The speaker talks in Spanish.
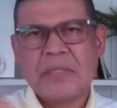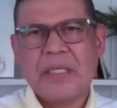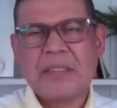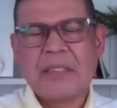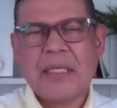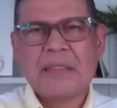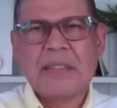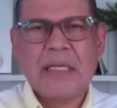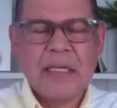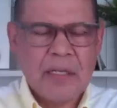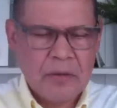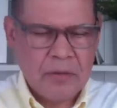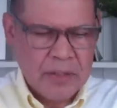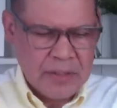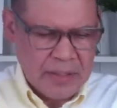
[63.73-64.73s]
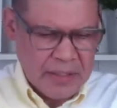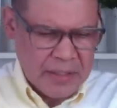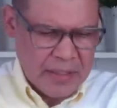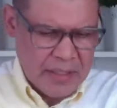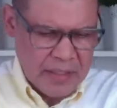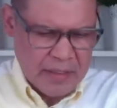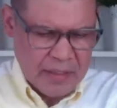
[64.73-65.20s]
está tirado
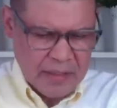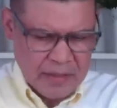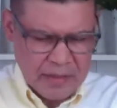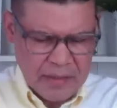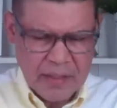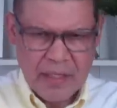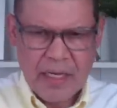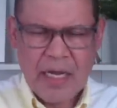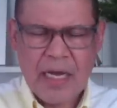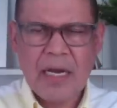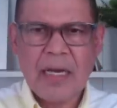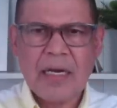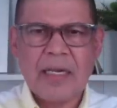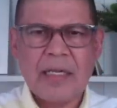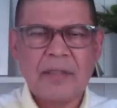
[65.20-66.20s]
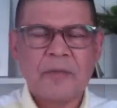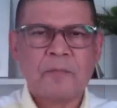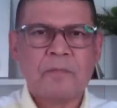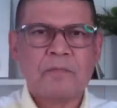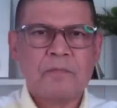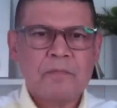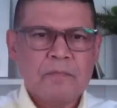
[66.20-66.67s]
así a la red.
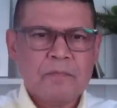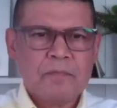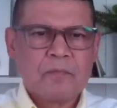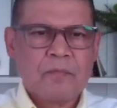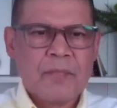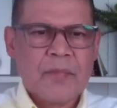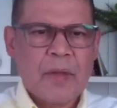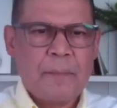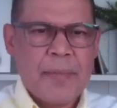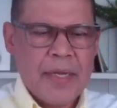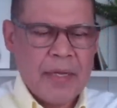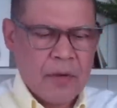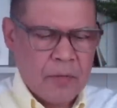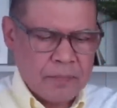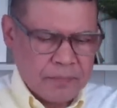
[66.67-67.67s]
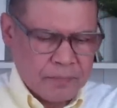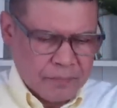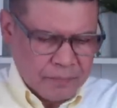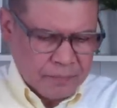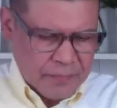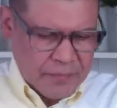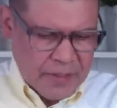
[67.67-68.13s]
Pero
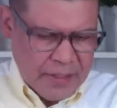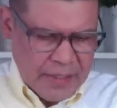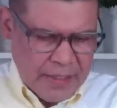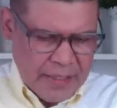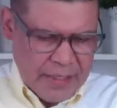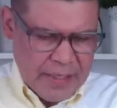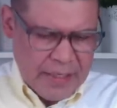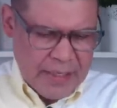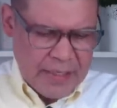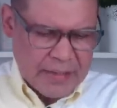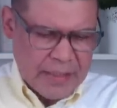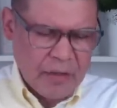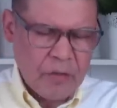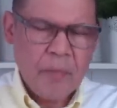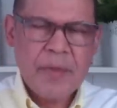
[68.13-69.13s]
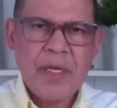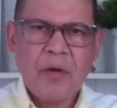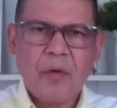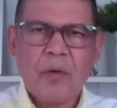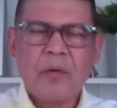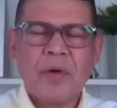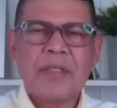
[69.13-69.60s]
este
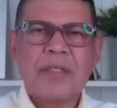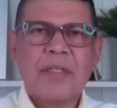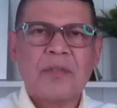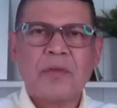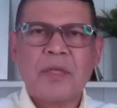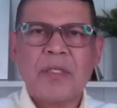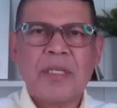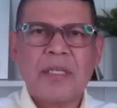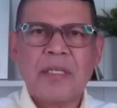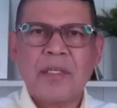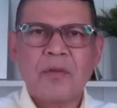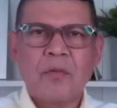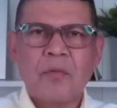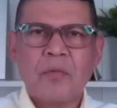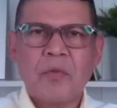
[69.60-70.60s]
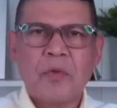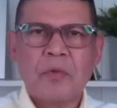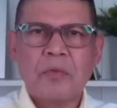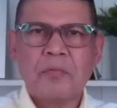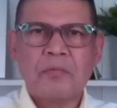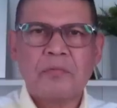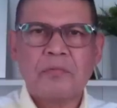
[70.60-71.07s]
domingo no he, no he tenido
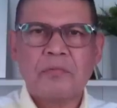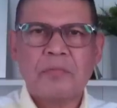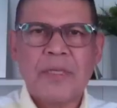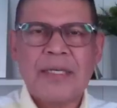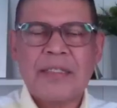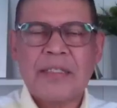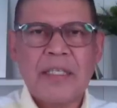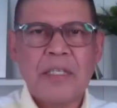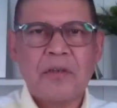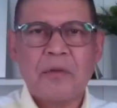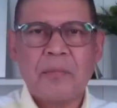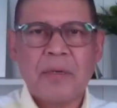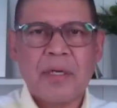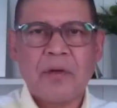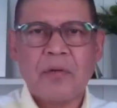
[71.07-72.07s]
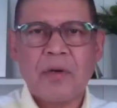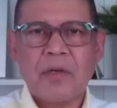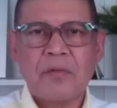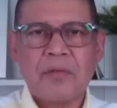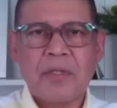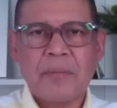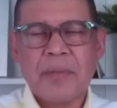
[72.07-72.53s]
como el tino para escoger
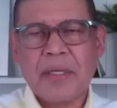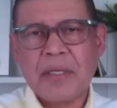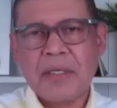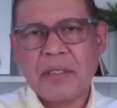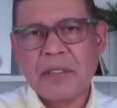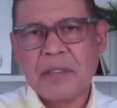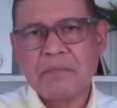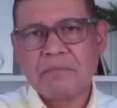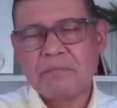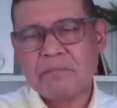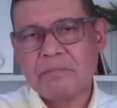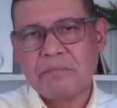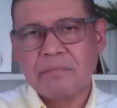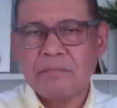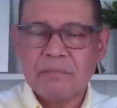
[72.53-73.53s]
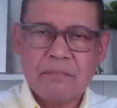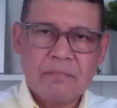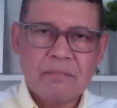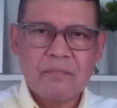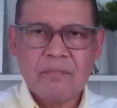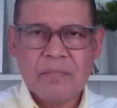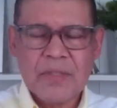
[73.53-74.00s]
un tema que,
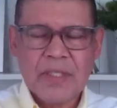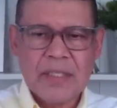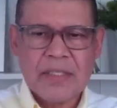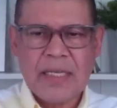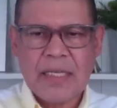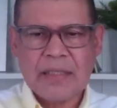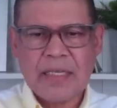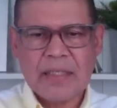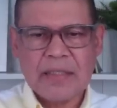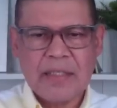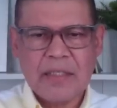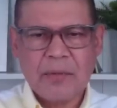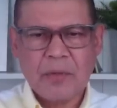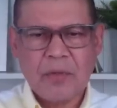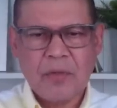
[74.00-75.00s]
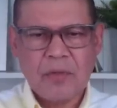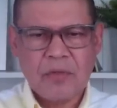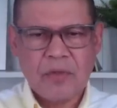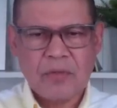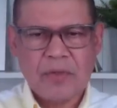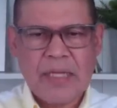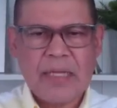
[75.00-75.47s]
que sea atractivo, ¿no?
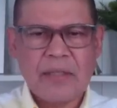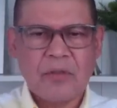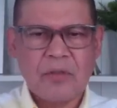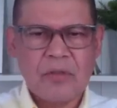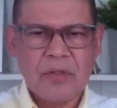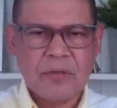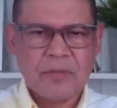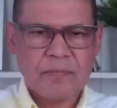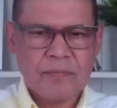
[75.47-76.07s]
Son tantos.